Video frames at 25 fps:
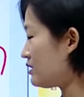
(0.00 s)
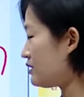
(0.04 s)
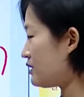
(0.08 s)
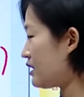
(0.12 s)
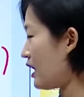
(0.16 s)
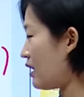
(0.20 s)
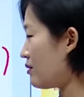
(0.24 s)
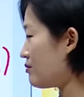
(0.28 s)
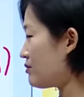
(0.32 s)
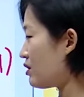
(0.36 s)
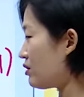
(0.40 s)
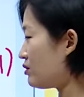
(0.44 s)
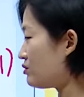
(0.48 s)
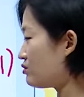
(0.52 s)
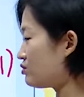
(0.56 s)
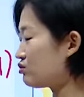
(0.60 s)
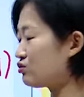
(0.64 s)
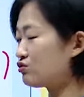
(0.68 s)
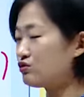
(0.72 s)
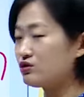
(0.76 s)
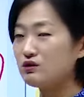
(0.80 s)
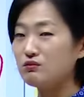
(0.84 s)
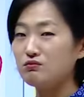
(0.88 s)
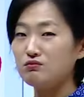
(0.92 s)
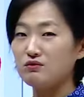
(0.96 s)

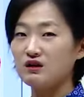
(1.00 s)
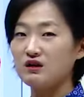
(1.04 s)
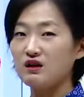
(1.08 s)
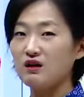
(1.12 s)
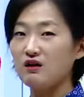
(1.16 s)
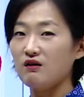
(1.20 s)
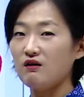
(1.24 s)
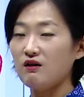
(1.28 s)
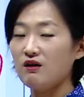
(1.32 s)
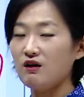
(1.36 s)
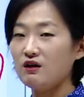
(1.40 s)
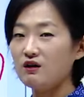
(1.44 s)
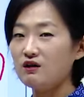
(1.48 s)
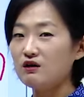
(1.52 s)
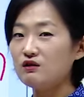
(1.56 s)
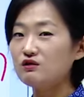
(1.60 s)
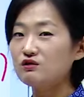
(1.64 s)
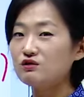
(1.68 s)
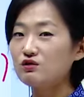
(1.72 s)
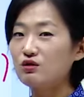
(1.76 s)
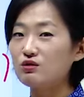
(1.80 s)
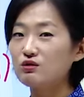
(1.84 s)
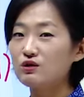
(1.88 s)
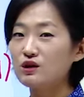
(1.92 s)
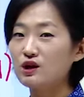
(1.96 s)
남연군입니다.
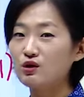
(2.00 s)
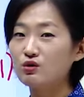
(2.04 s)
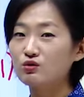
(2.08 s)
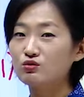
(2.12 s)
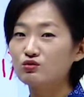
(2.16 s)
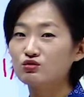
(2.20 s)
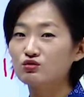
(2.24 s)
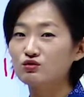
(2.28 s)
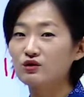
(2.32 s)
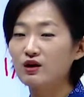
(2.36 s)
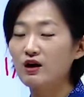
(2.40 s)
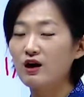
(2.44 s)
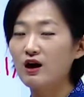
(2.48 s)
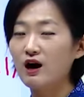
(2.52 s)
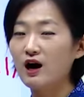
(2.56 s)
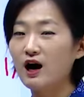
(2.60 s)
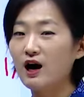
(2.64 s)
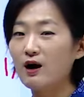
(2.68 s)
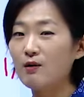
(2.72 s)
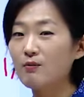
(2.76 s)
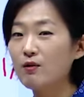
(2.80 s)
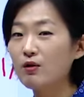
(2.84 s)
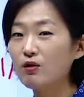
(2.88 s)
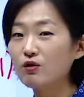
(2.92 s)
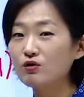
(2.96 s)
흥선대원군의
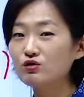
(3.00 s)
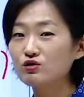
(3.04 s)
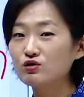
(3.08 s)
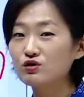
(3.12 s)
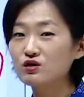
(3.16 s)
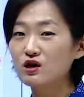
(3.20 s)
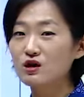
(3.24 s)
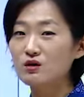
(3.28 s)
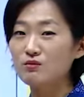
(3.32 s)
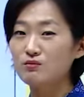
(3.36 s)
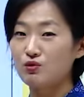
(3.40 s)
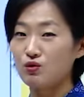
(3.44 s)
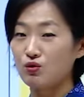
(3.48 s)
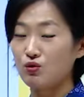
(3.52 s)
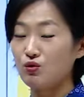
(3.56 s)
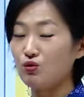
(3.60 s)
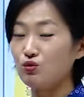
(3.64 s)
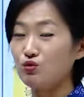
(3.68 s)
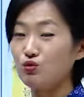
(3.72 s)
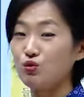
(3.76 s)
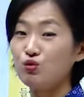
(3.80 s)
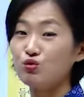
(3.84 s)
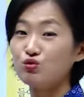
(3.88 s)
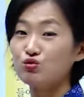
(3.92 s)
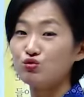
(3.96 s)
아버지의 묘
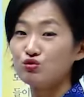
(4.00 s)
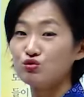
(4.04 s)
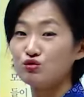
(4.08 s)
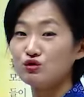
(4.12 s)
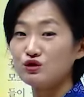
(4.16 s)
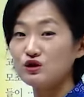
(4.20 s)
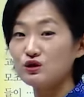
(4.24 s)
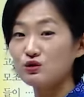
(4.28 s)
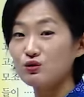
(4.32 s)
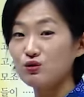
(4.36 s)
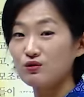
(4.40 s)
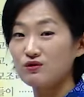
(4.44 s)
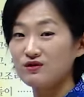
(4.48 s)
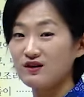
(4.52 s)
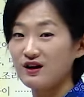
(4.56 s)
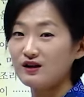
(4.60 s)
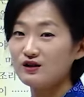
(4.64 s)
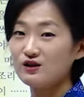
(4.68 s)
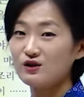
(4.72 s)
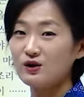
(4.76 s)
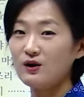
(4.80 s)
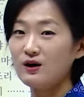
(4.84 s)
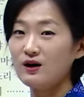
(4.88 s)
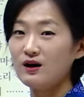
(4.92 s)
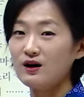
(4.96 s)
도구를 시도를
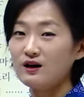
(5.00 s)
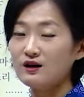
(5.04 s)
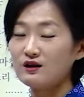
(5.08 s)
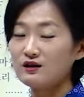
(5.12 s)
하죠.